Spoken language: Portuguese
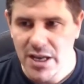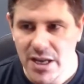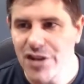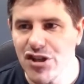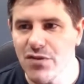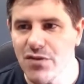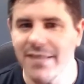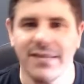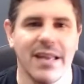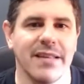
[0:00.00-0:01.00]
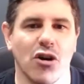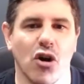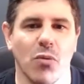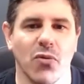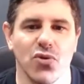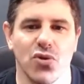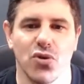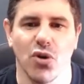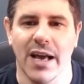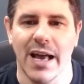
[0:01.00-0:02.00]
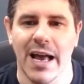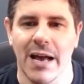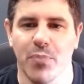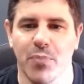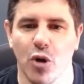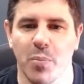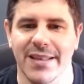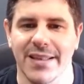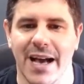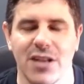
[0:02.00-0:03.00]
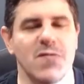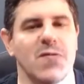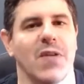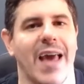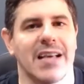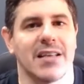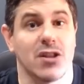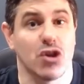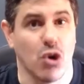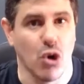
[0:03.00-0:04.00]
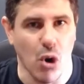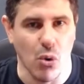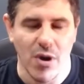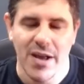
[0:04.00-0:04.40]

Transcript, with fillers: e a gente vai entender como funciona a propriedade Flex Grow,